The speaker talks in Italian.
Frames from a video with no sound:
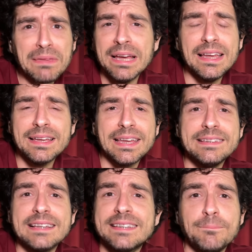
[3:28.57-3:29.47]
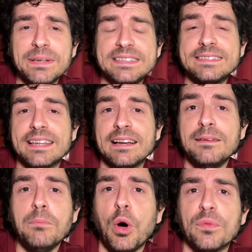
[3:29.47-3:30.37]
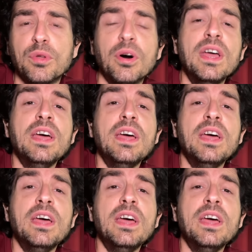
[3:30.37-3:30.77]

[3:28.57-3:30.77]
eh, che da sempre esiste nel mondo,